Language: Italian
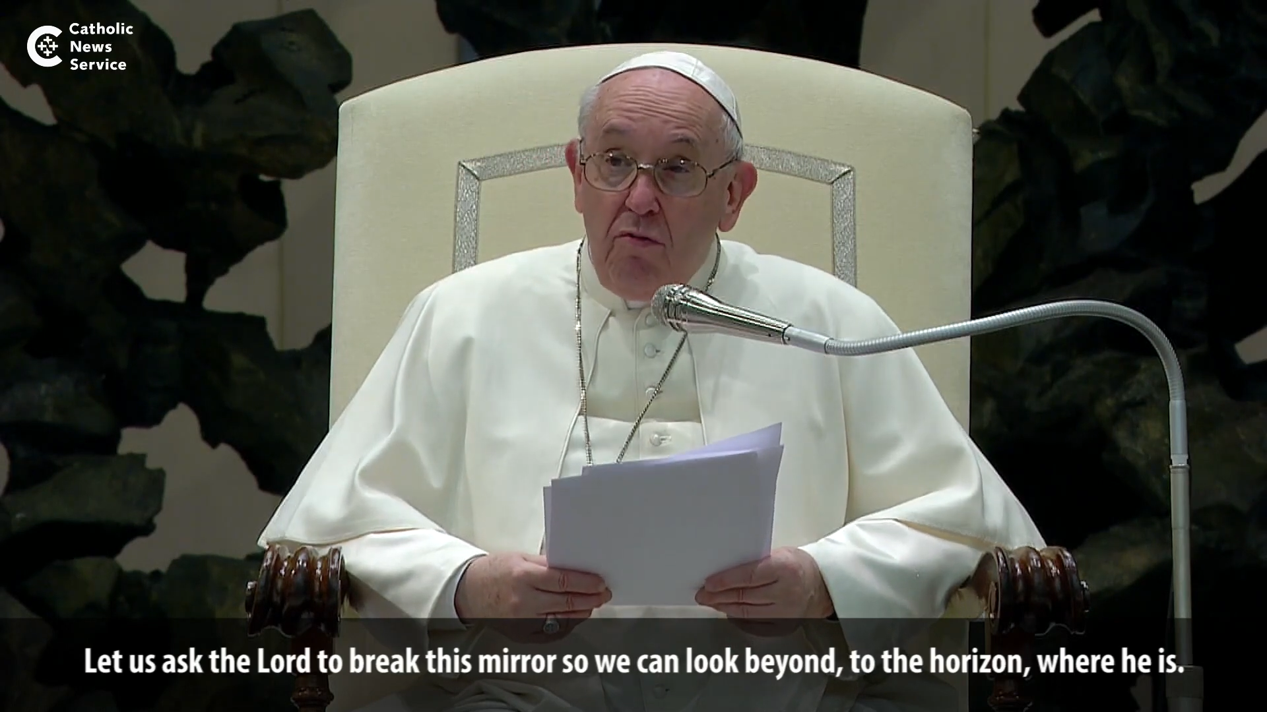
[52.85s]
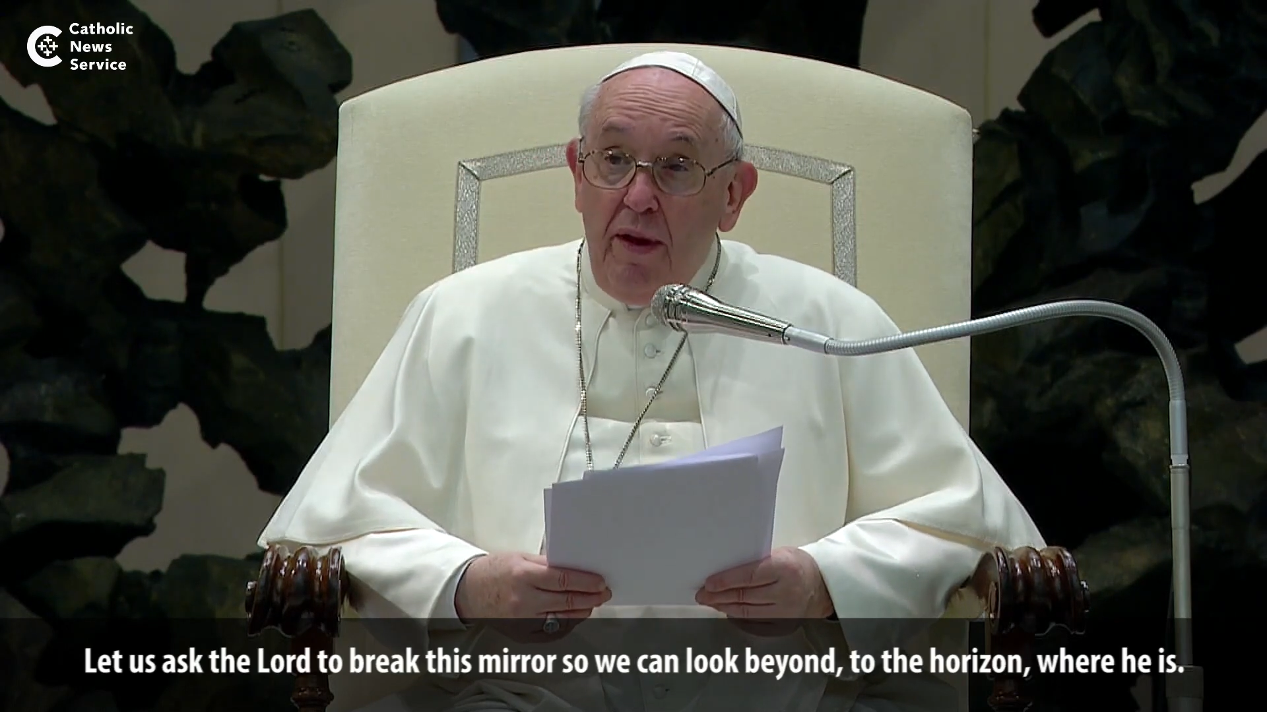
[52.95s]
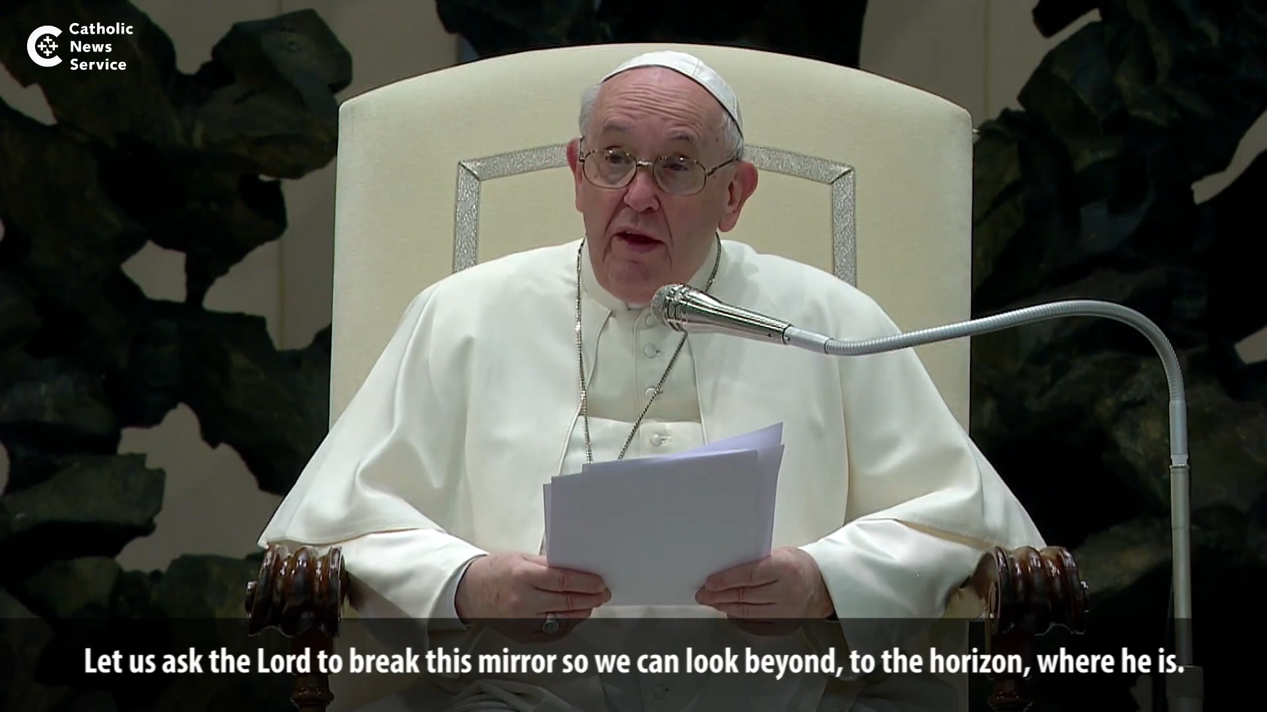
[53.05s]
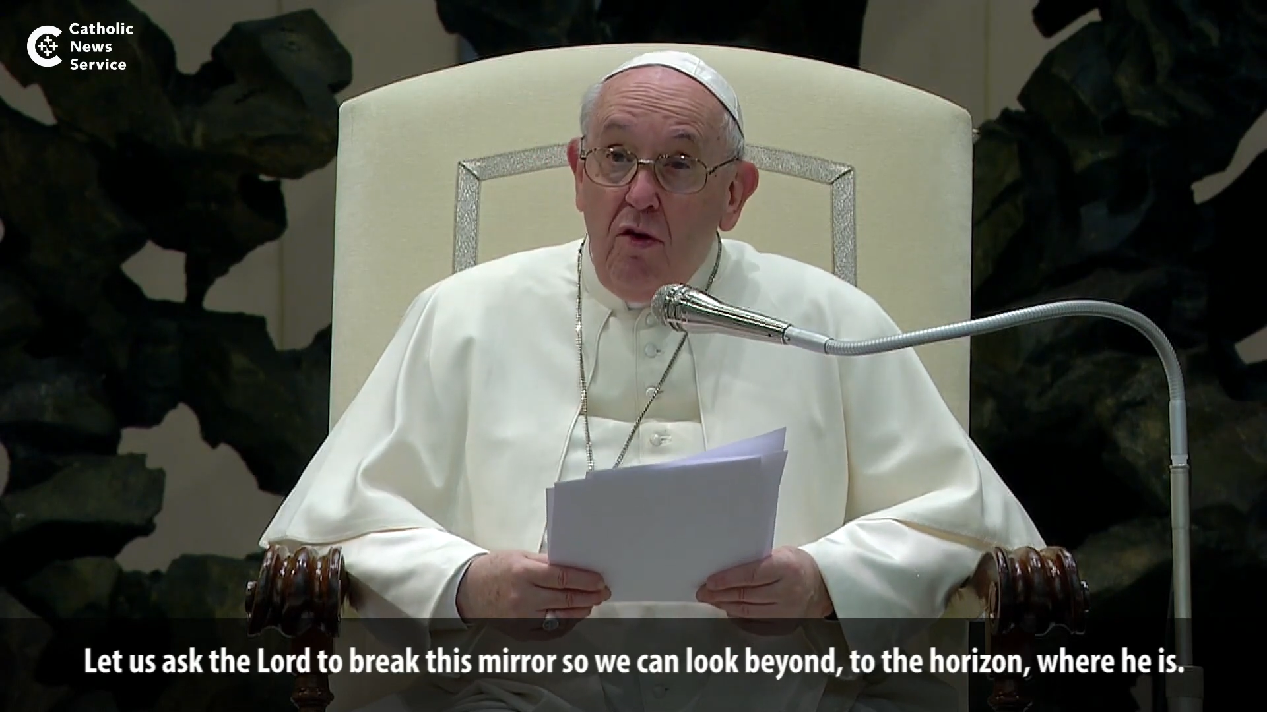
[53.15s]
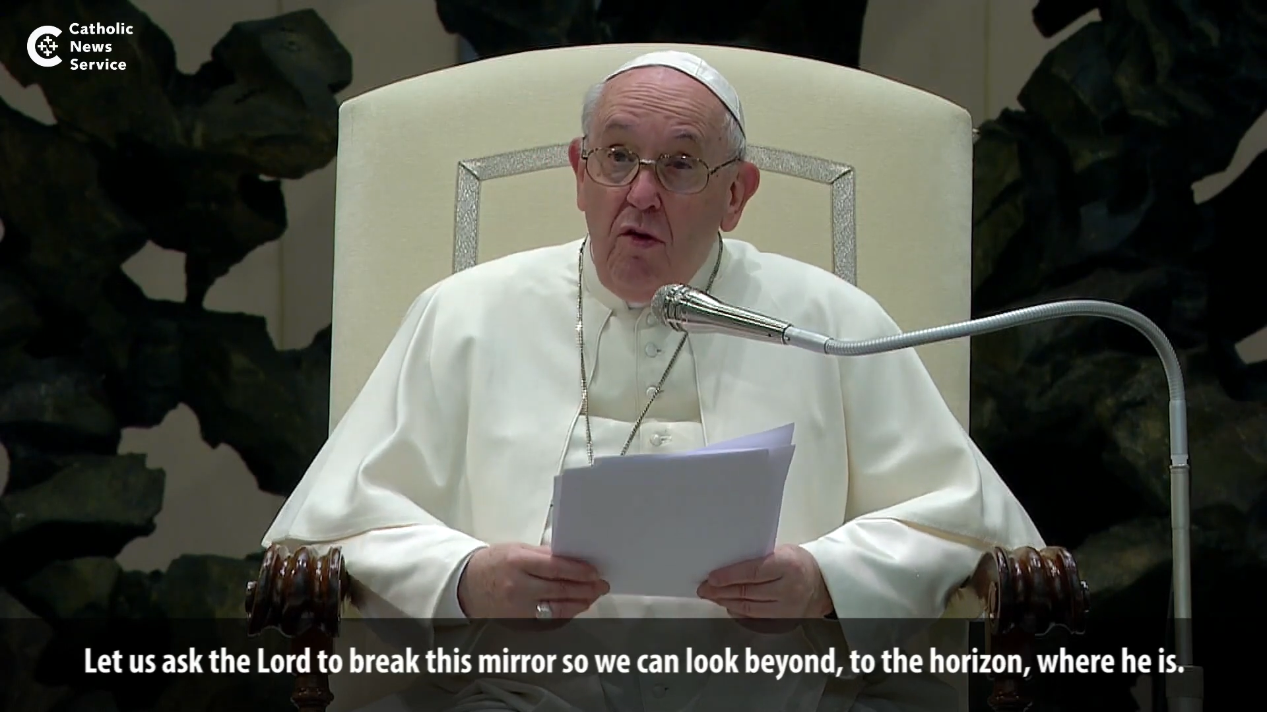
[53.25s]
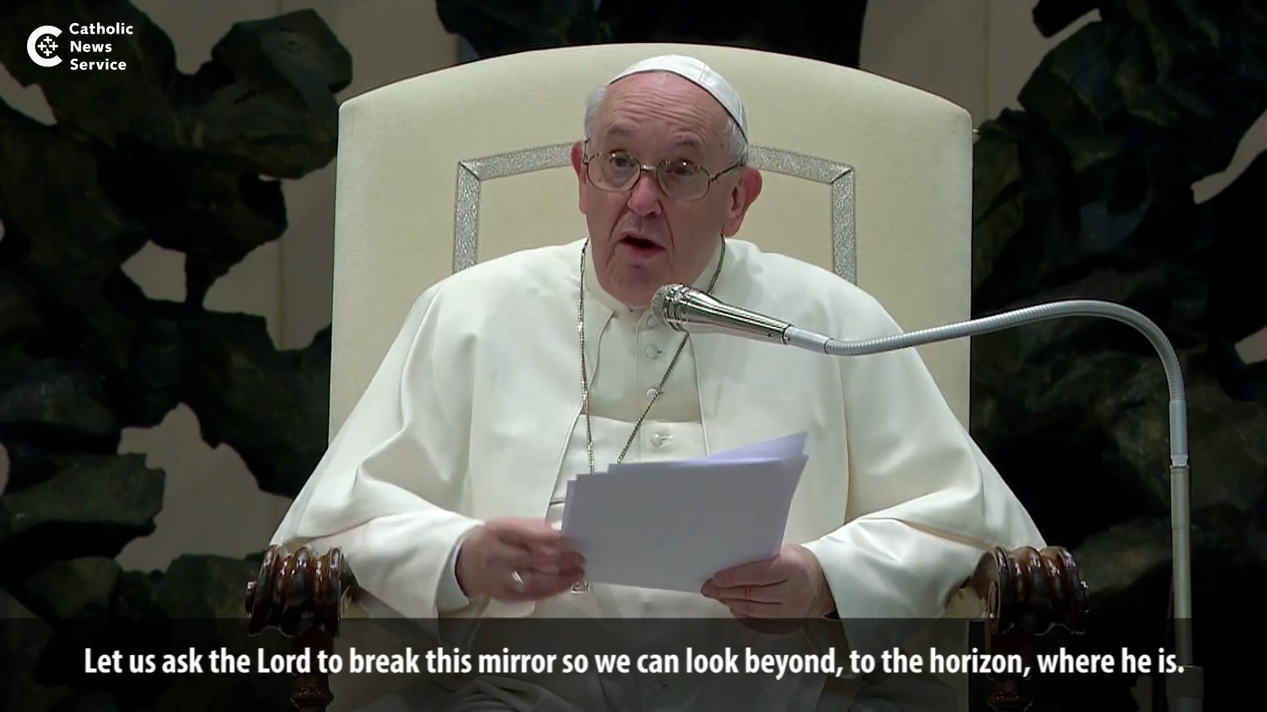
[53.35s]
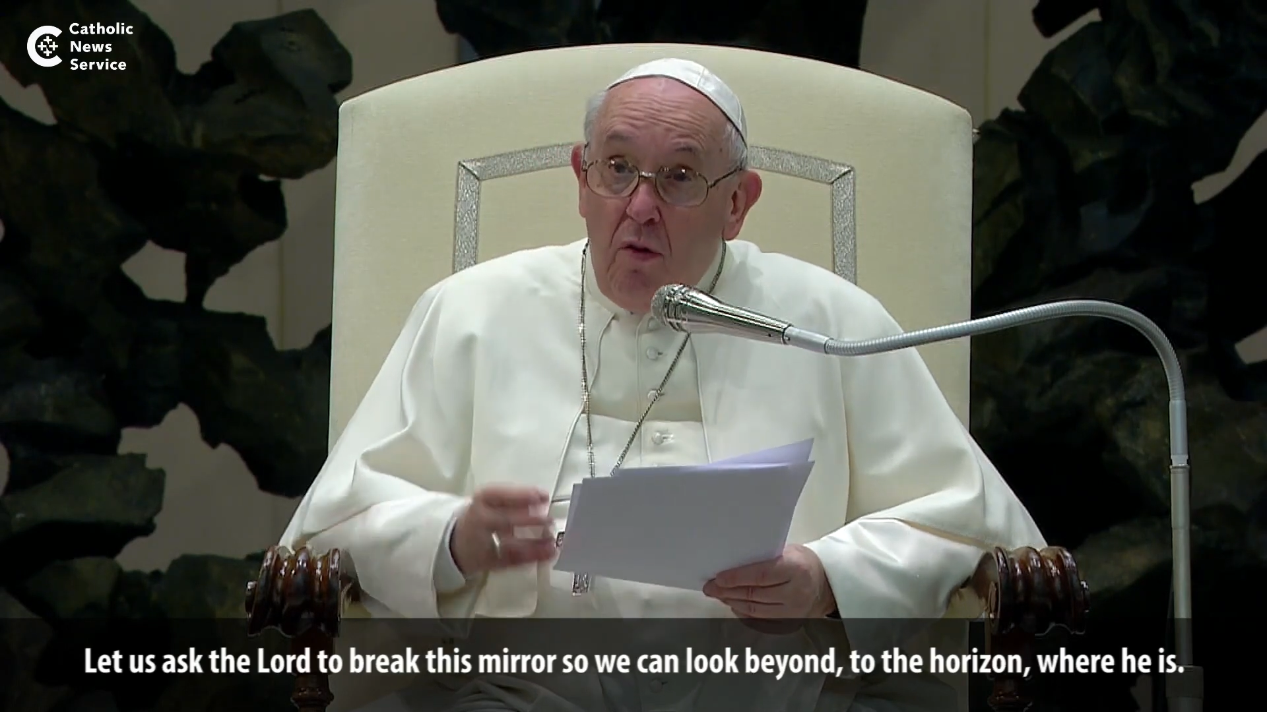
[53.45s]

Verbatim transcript: specchio